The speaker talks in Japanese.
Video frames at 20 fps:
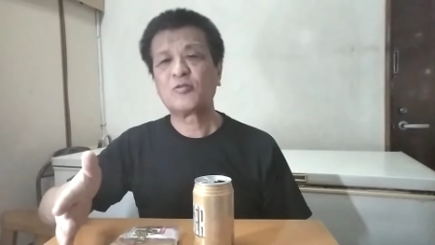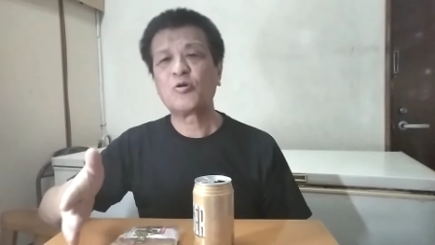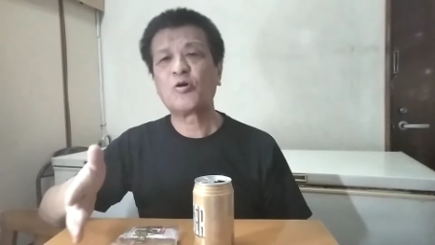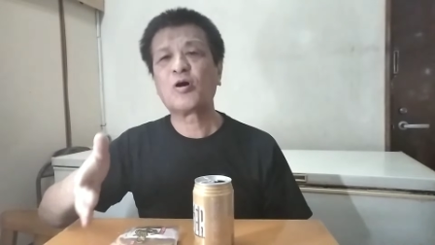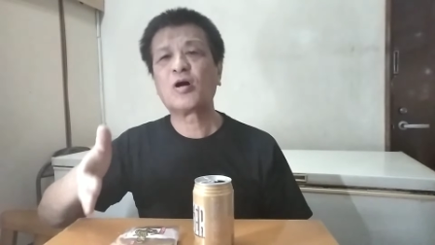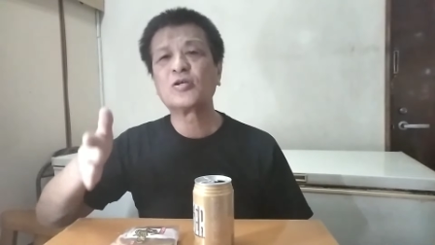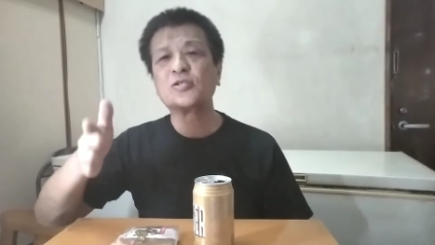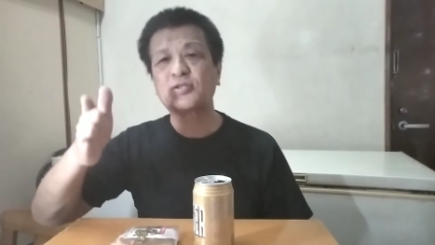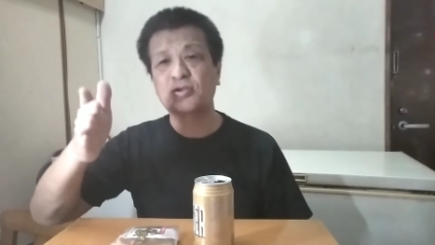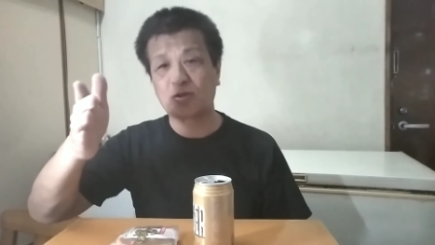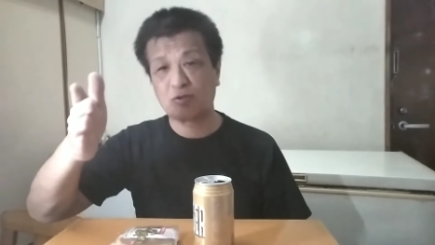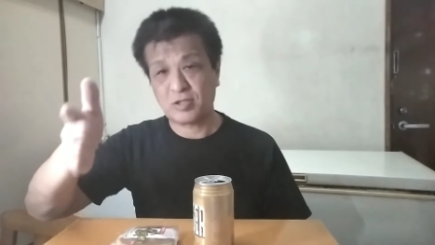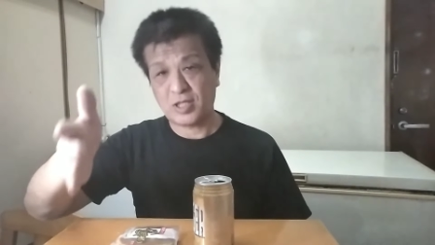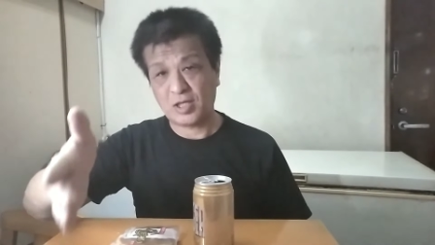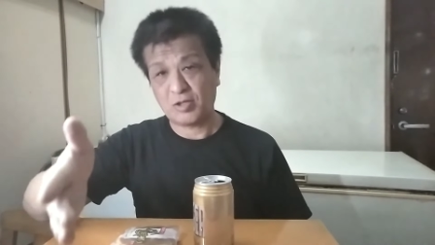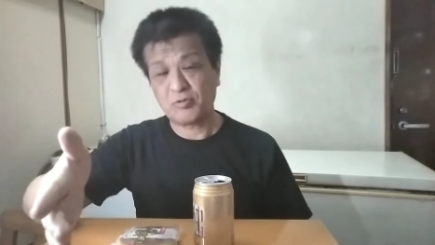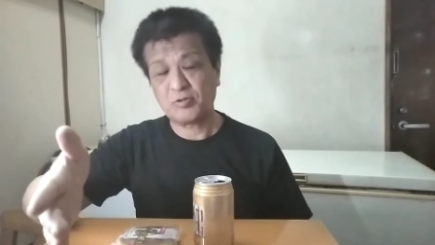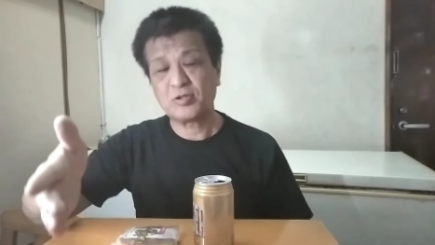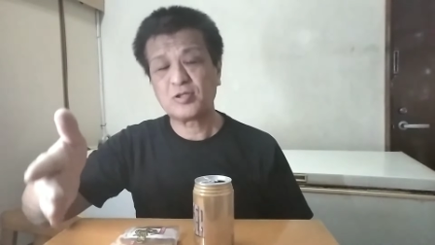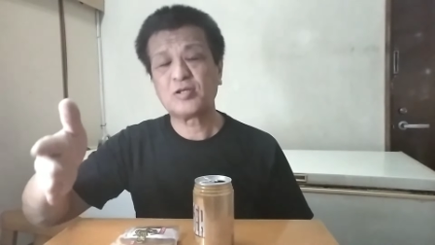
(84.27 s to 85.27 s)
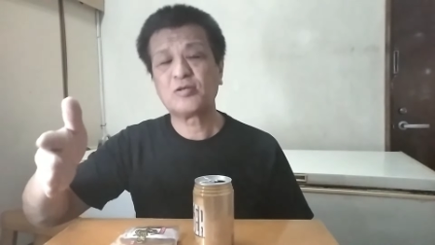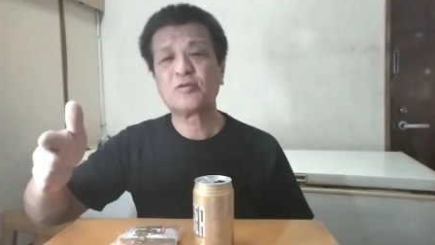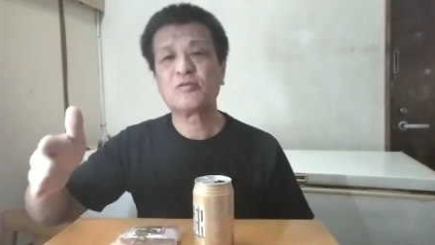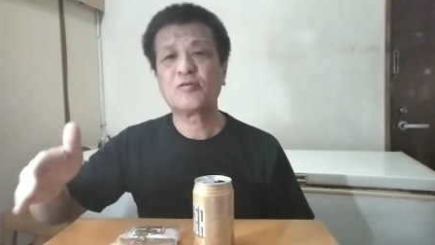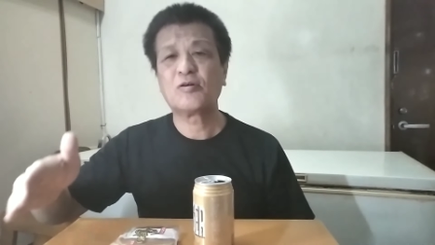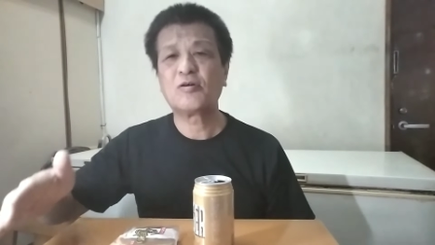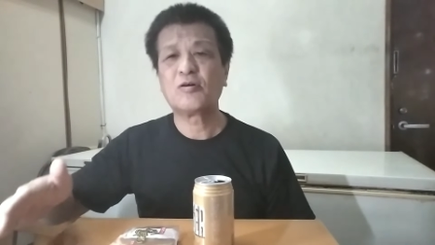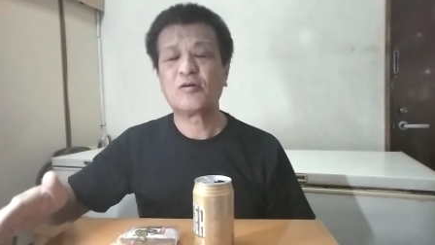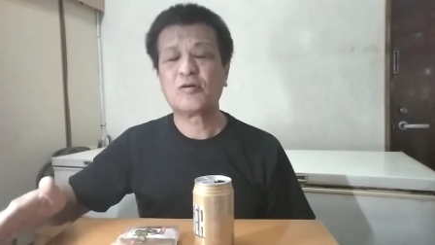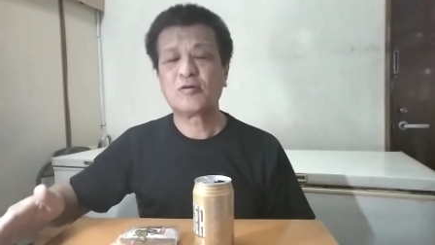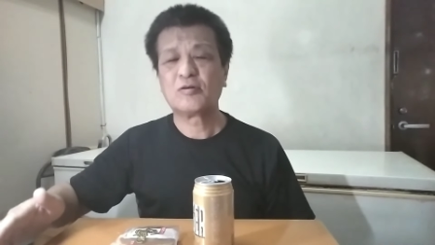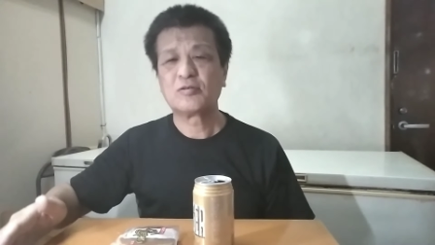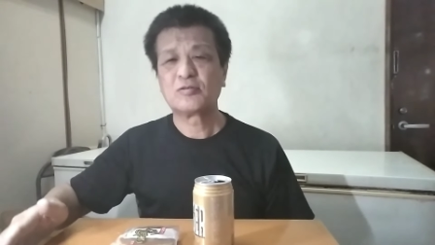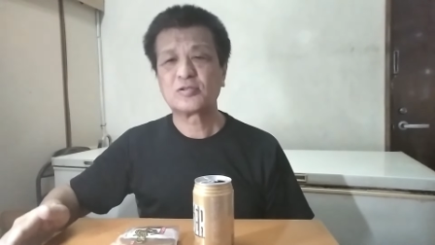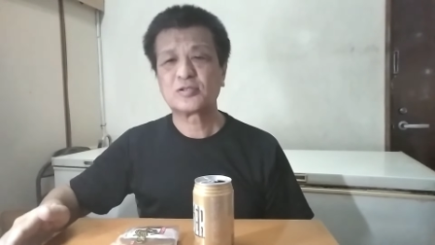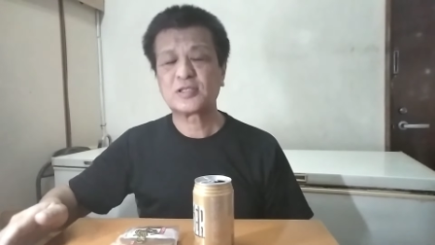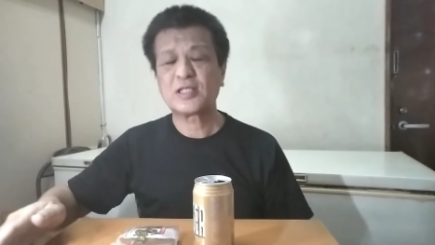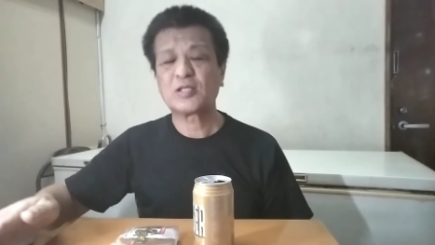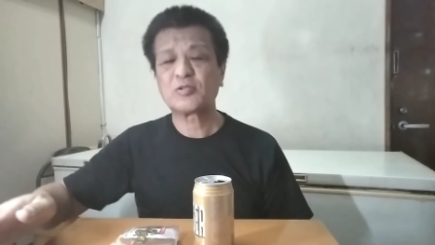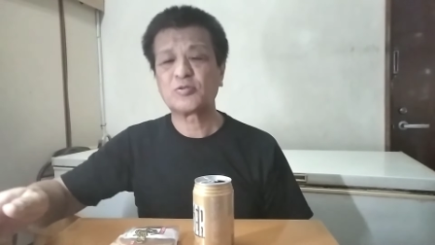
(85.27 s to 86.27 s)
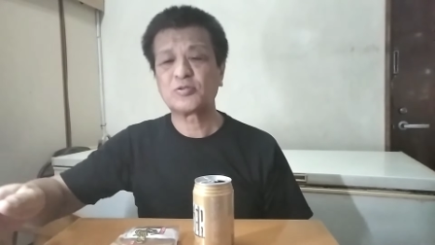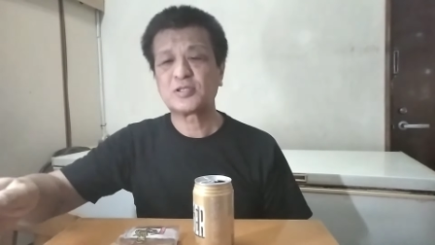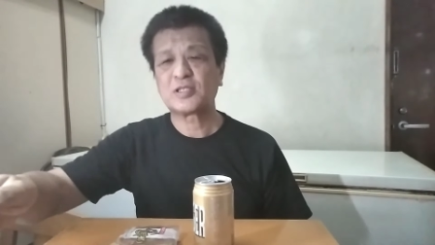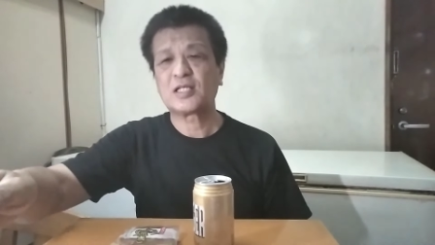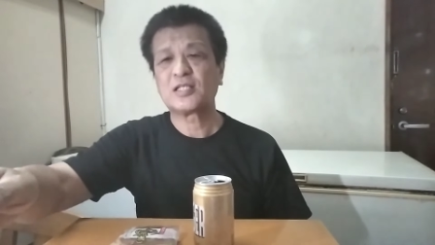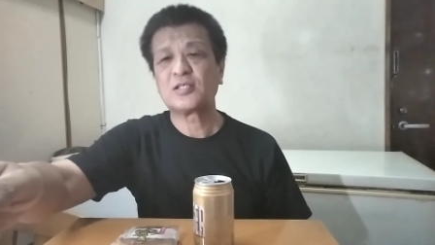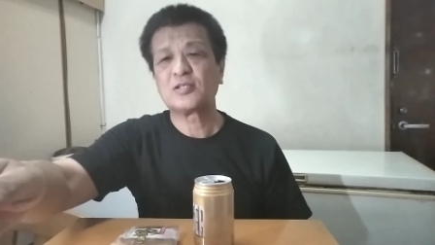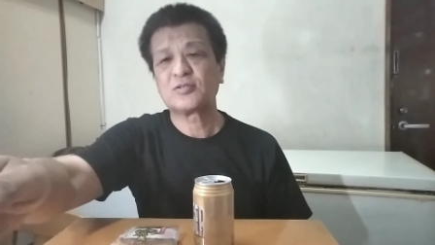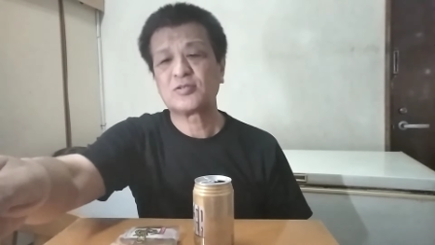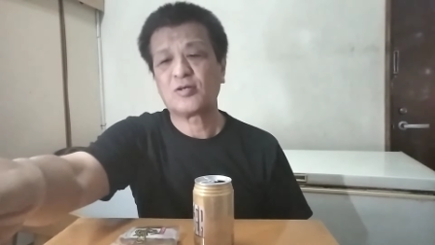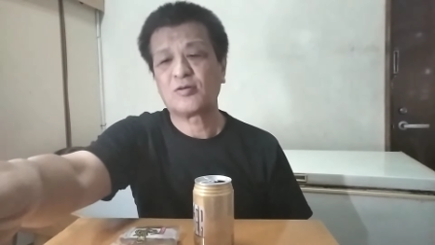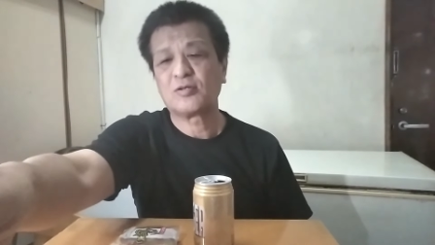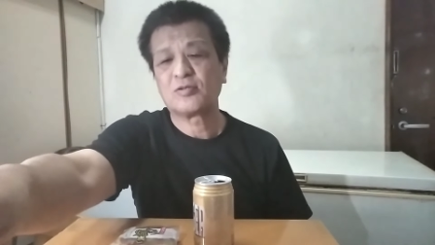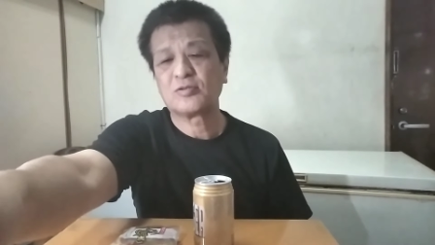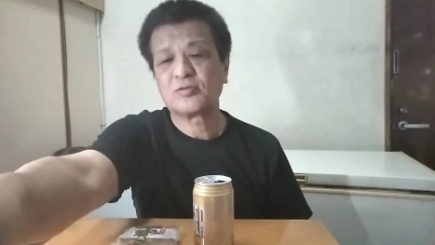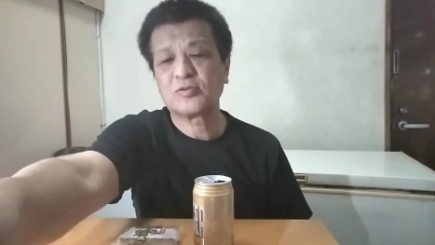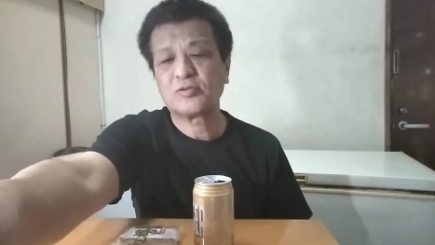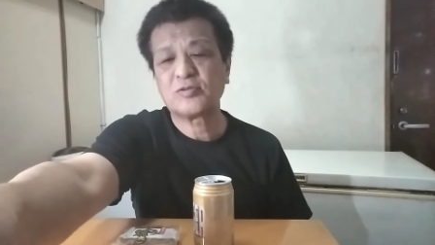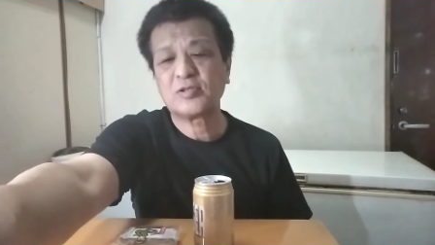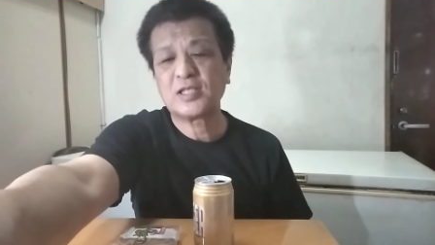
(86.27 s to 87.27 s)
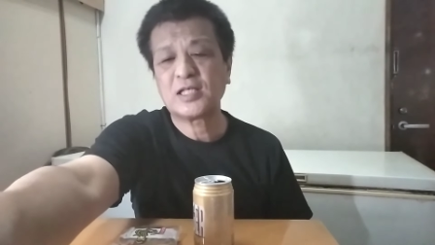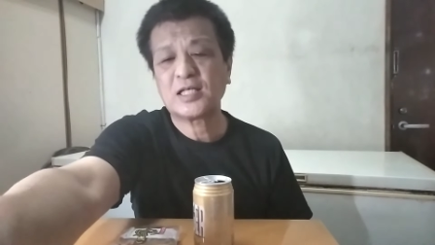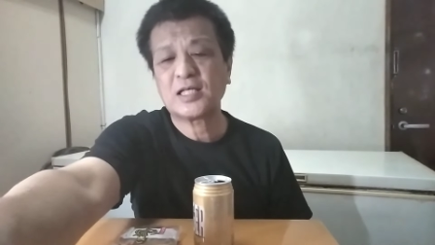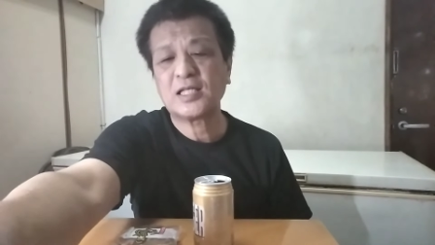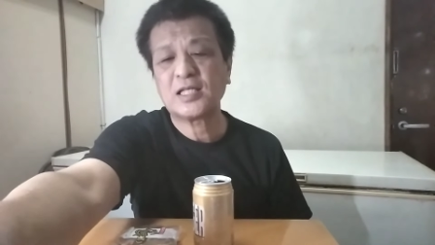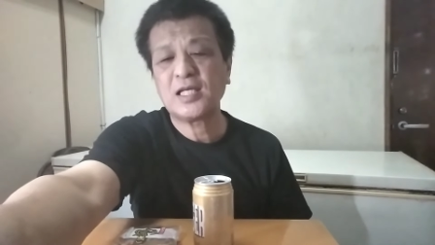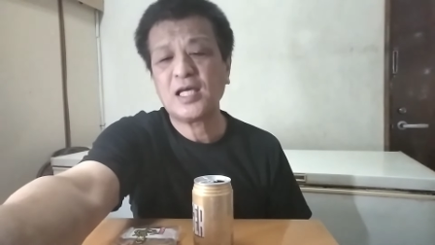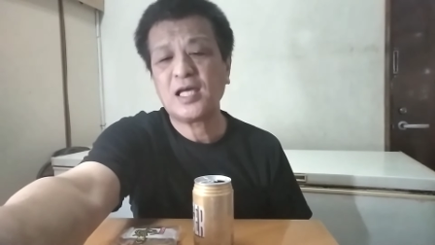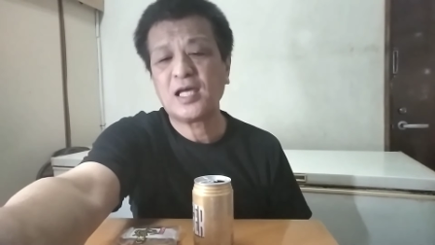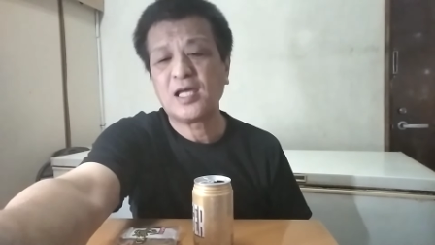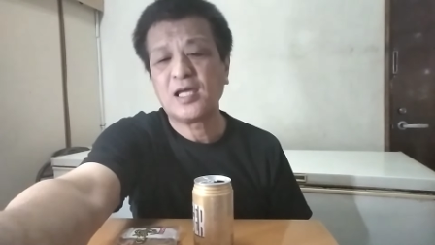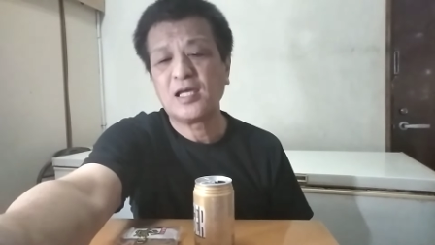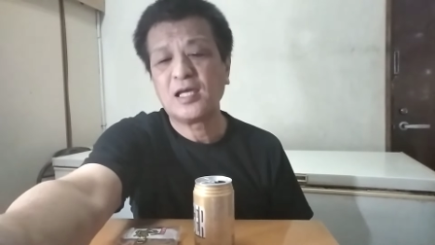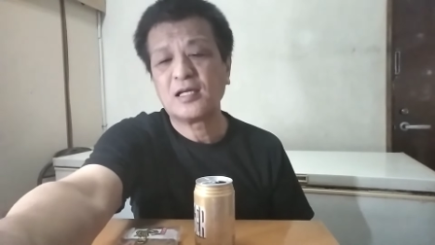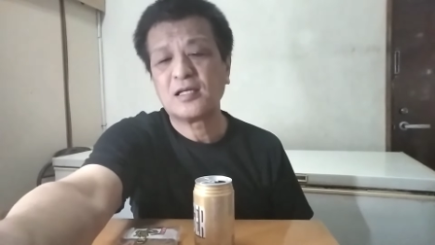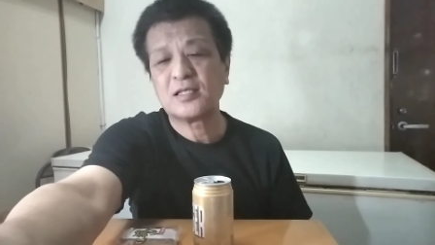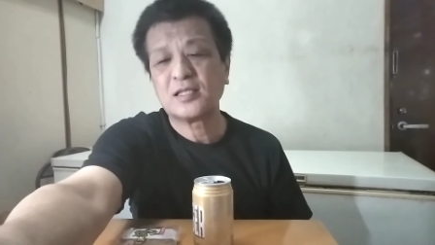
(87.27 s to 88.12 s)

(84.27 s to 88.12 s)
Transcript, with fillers: 動画を作っていくっていうのをスタートしたんですよその中で